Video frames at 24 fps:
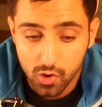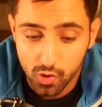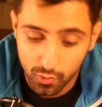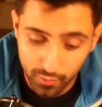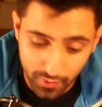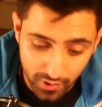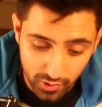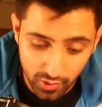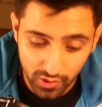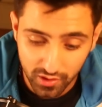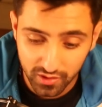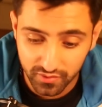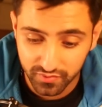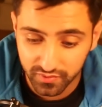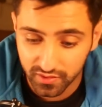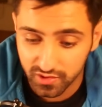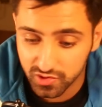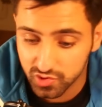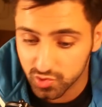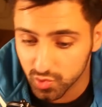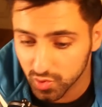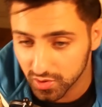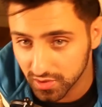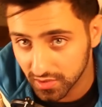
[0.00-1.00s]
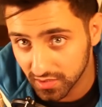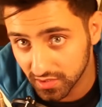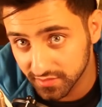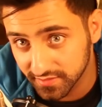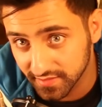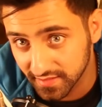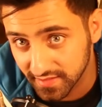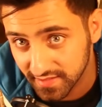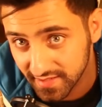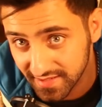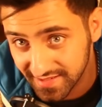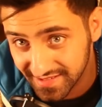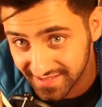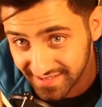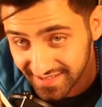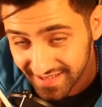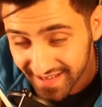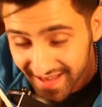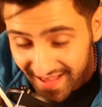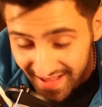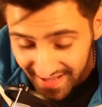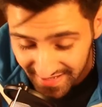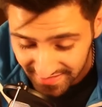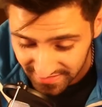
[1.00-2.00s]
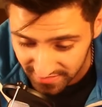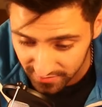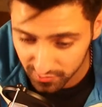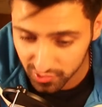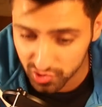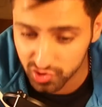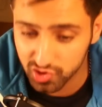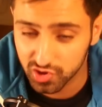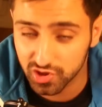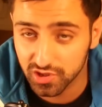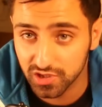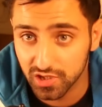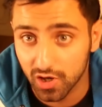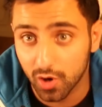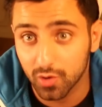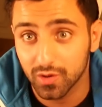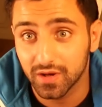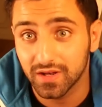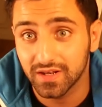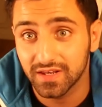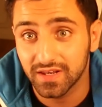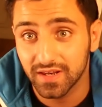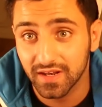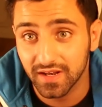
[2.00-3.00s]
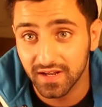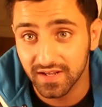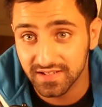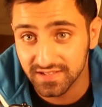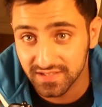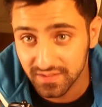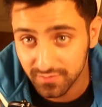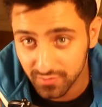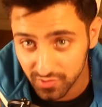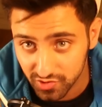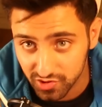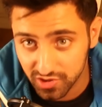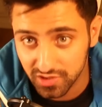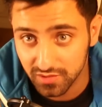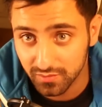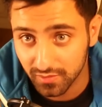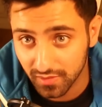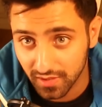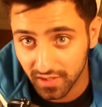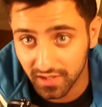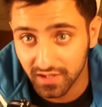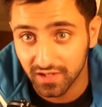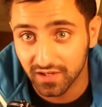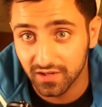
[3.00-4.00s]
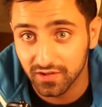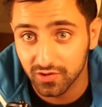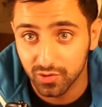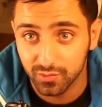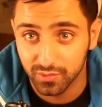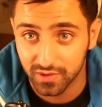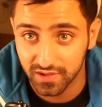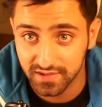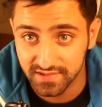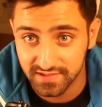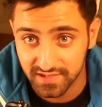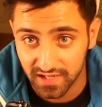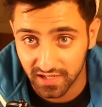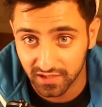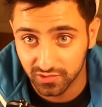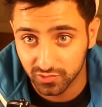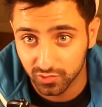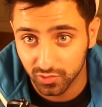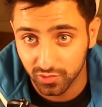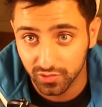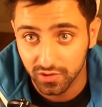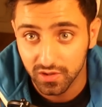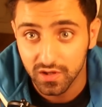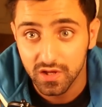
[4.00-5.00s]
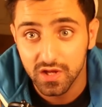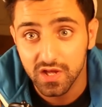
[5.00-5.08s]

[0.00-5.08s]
ما له عرفان شو هي العده اللي لازم يشتريها ولا اللي لازم يجيبها لهيك اليوم راح نساعدكم